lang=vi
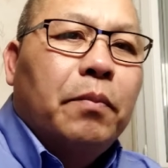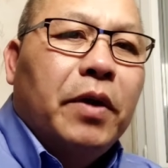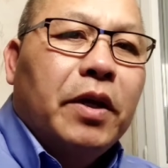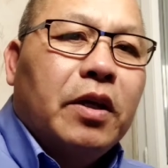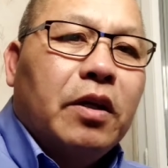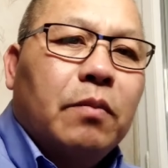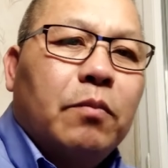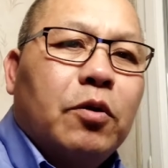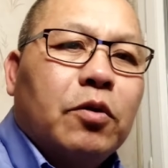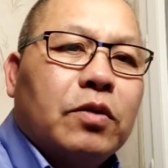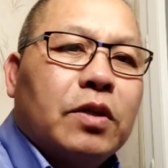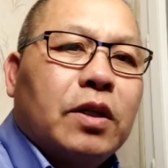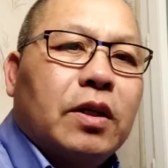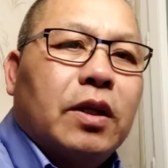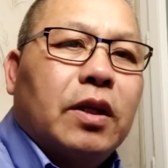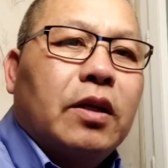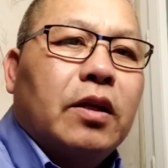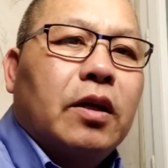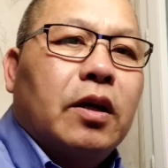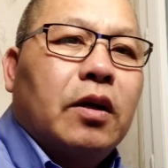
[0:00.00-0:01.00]
bé chấm hốt sẽ
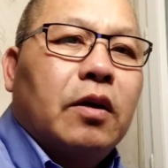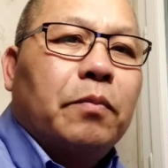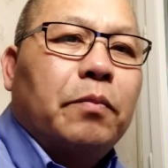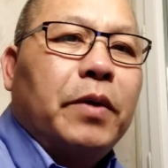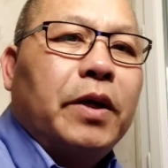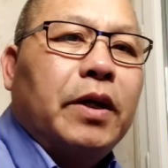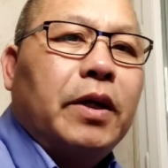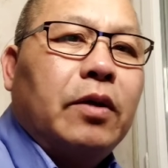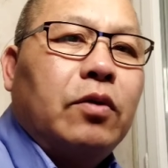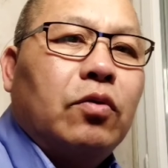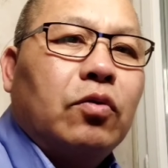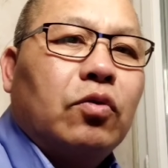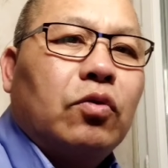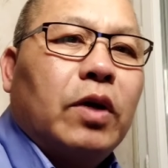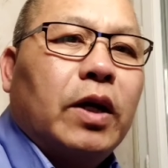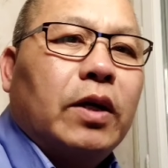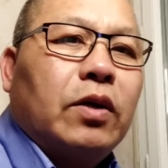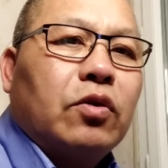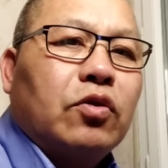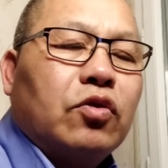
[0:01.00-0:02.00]
tết chờ bé nên hú
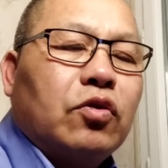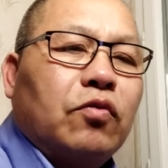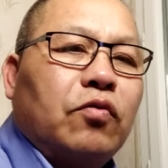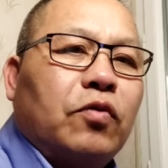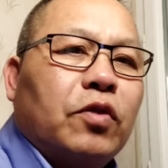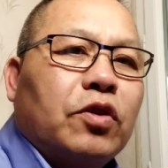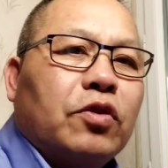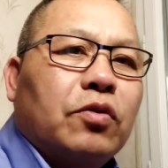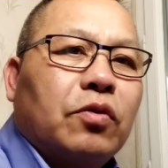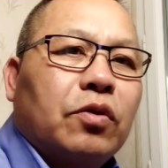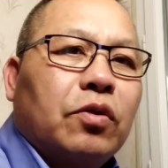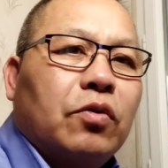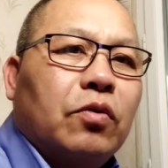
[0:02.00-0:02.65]
tòa nó sổ phua sổ